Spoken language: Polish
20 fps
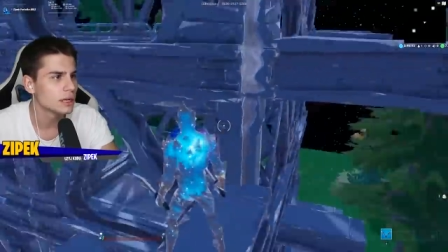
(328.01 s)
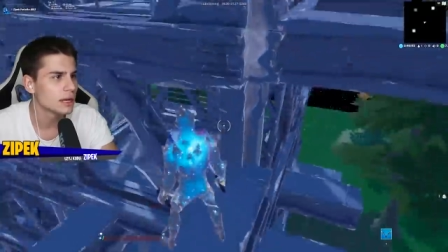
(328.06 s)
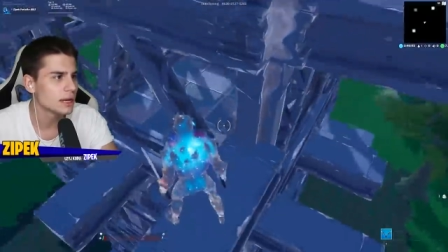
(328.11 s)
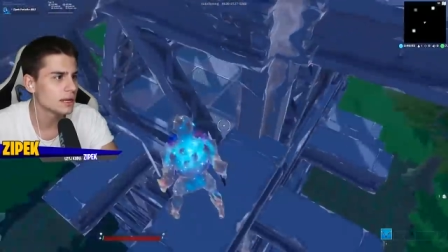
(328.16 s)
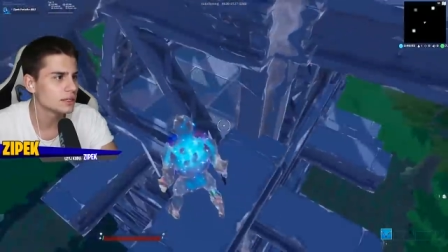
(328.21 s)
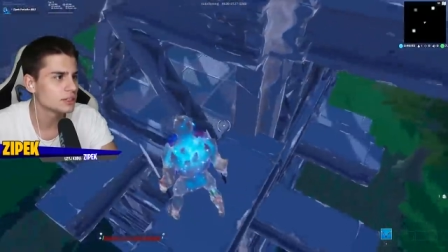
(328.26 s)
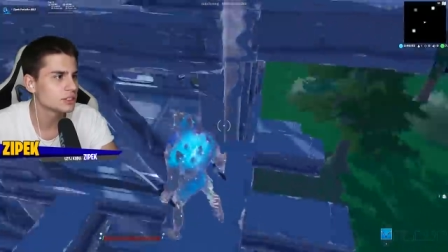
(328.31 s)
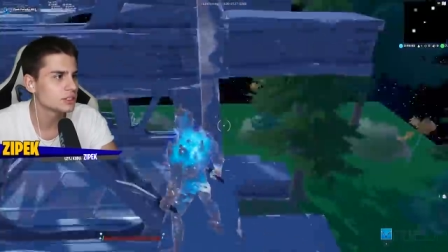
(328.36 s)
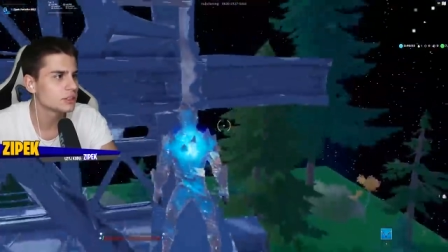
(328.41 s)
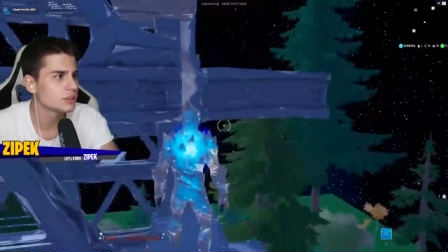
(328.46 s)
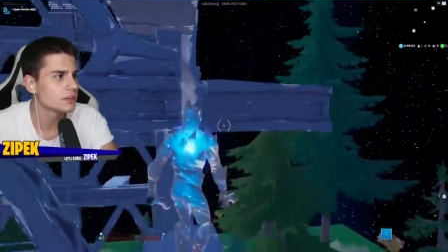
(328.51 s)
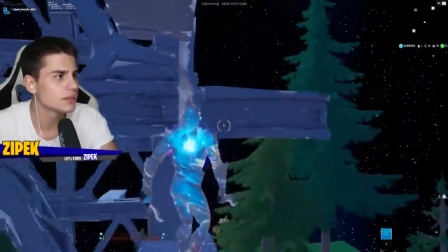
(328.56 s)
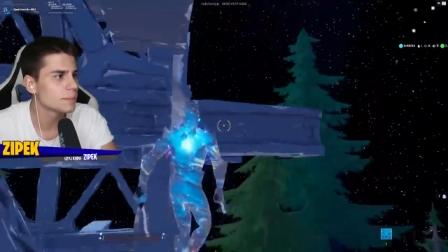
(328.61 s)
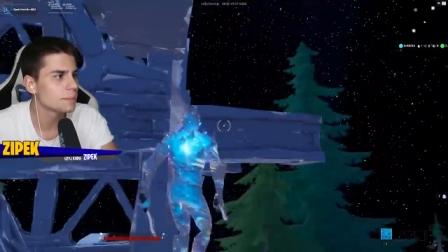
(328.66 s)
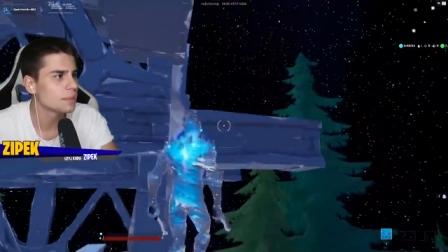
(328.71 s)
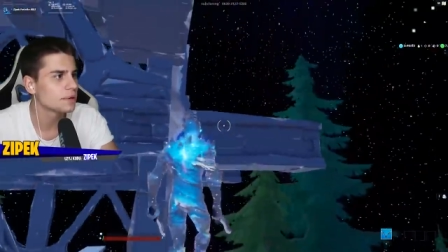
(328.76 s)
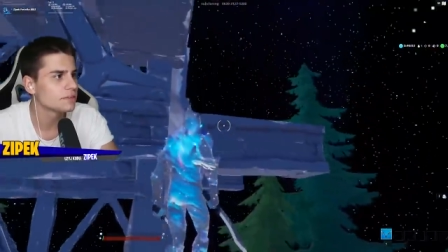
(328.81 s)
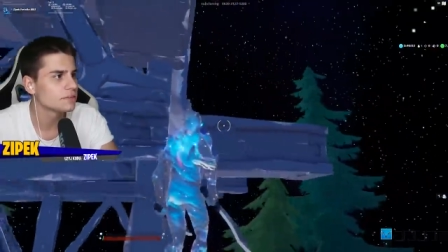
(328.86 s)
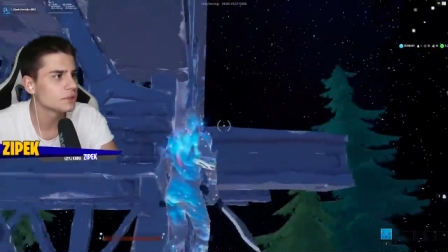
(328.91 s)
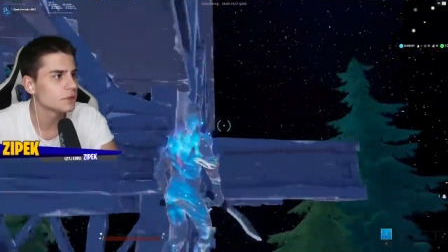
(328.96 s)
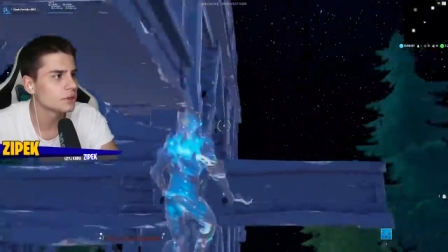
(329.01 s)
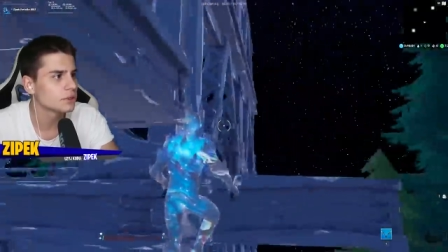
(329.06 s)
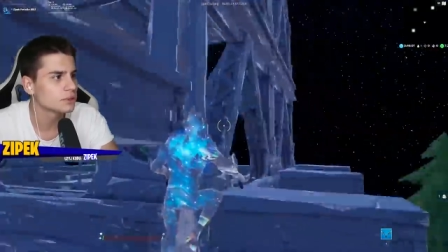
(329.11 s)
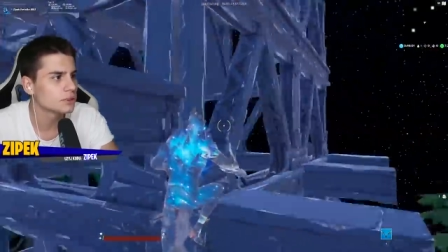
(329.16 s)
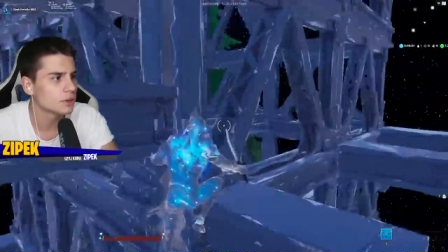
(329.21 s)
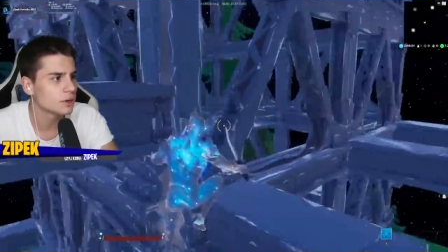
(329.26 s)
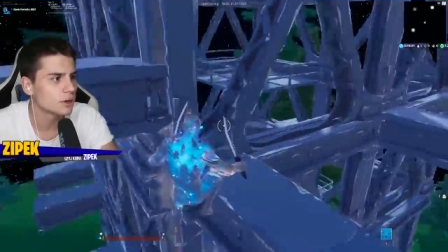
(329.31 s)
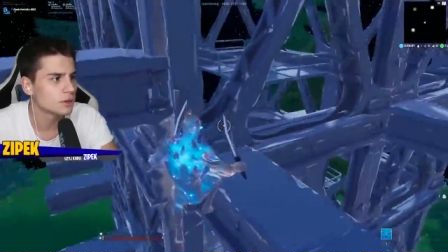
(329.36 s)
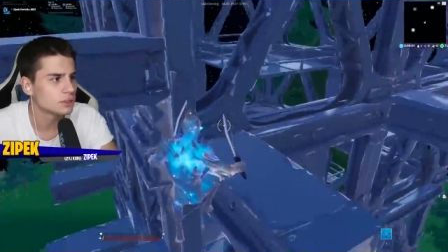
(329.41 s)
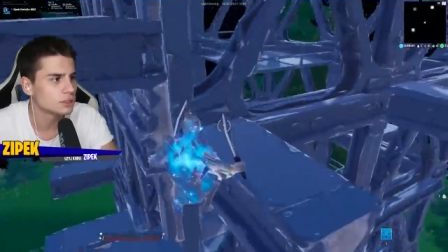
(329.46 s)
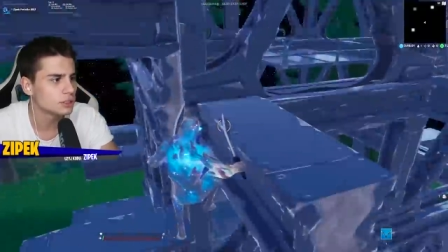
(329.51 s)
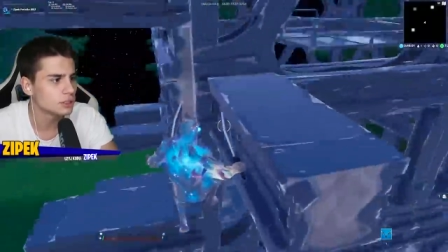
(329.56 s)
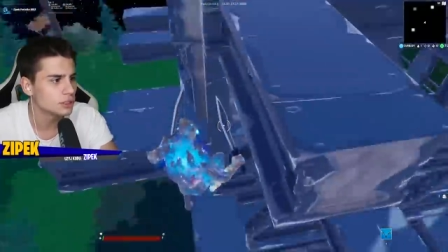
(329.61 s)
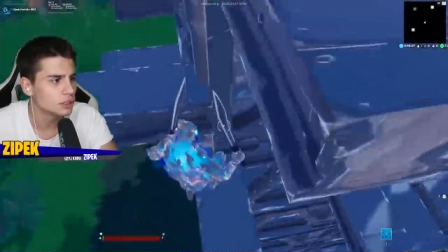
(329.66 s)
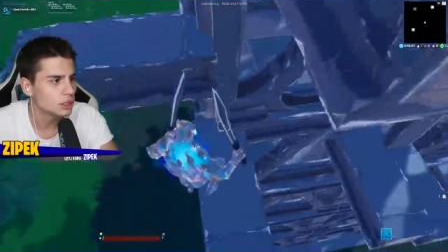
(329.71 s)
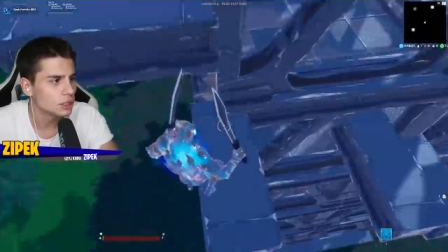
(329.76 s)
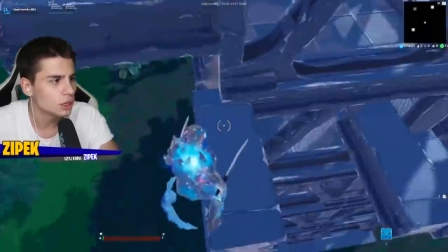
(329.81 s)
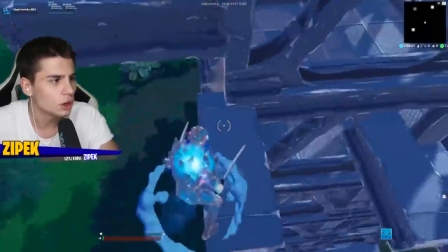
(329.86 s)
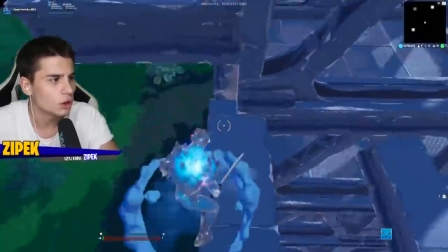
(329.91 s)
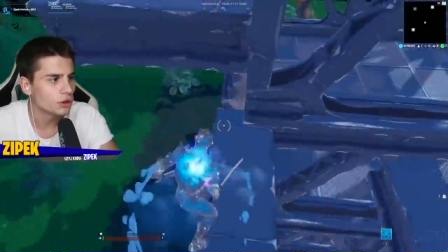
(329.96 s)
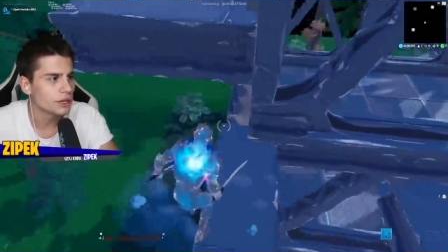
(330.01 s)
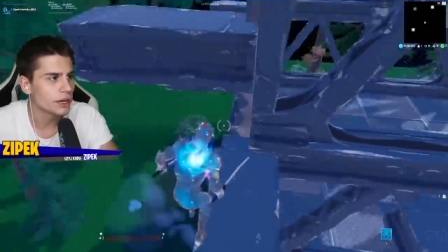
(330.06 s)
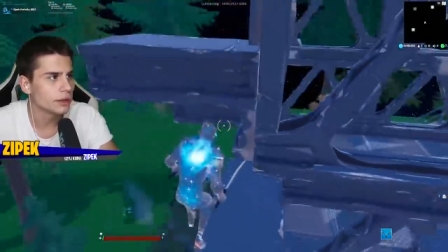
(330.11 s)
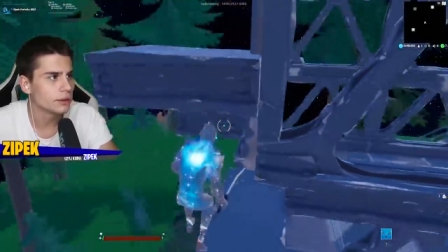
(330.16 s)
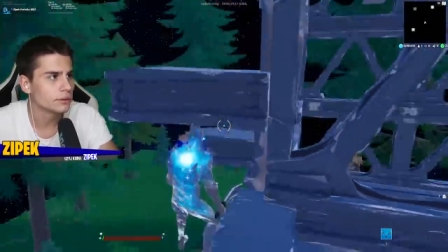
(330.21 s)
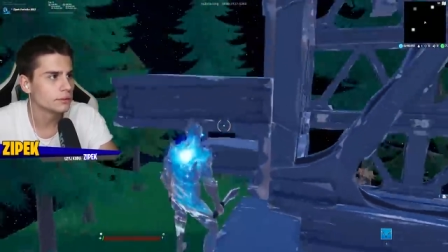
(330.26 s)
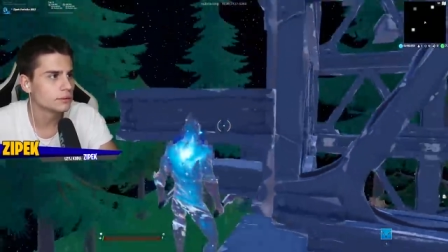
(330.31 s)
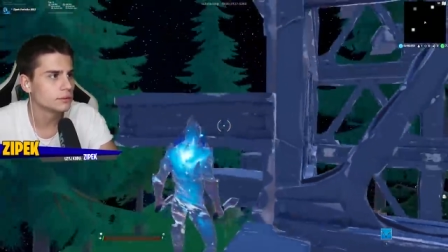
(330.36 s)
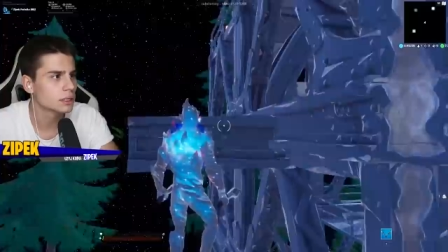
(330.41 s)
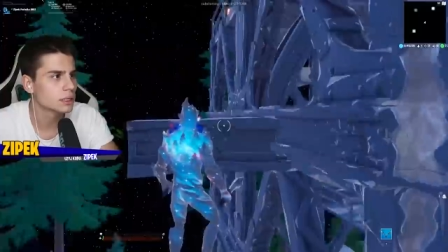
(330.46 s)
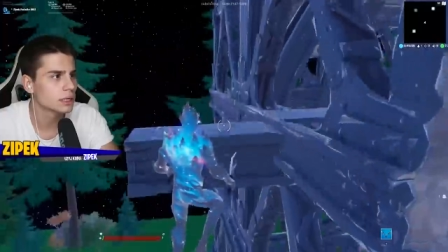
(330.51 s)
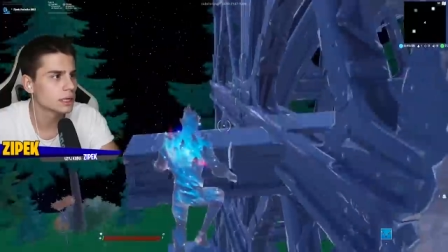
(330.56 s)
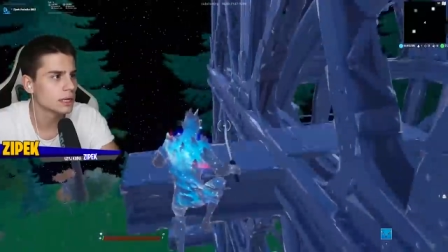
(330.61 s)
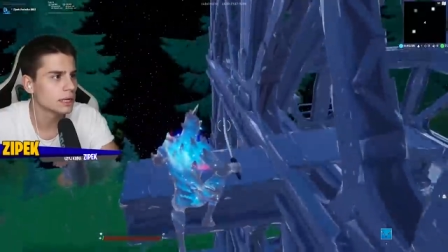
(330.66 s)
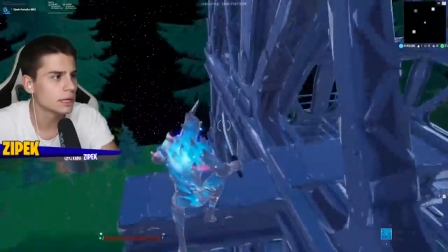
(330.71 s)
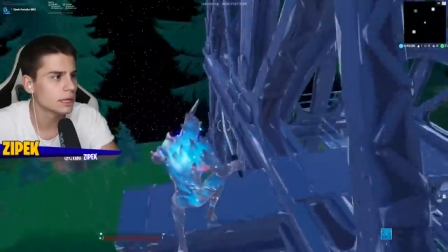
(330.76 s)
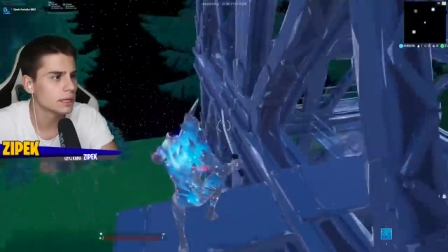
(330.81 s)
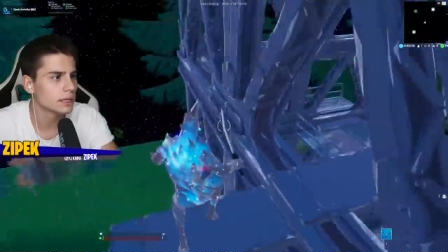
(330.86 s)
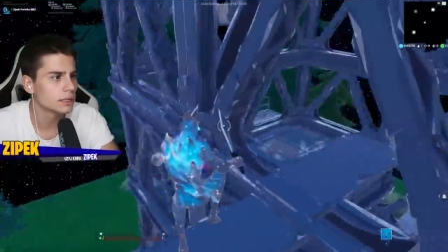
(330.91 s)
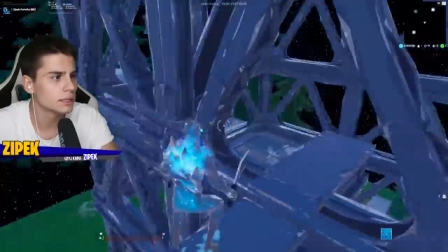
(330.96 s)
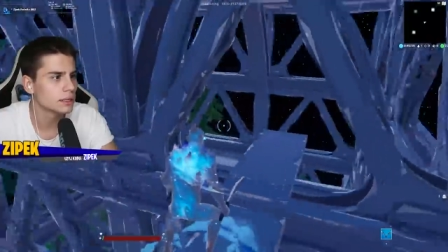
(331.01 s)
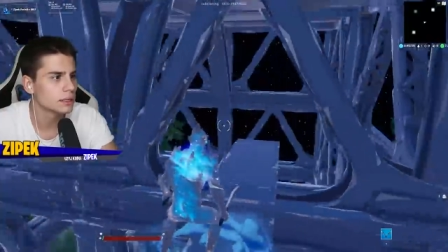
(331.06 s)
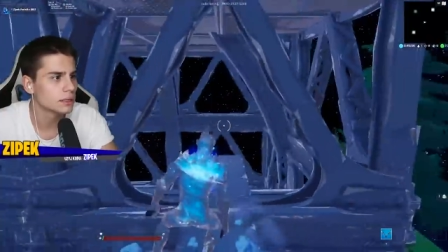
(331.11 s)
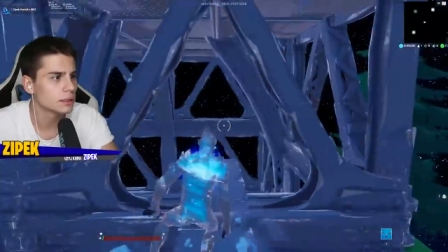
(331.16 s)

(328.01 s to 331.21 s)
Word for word: Ale czy to na pewno o to chodzi? O nie. Okej. Okay.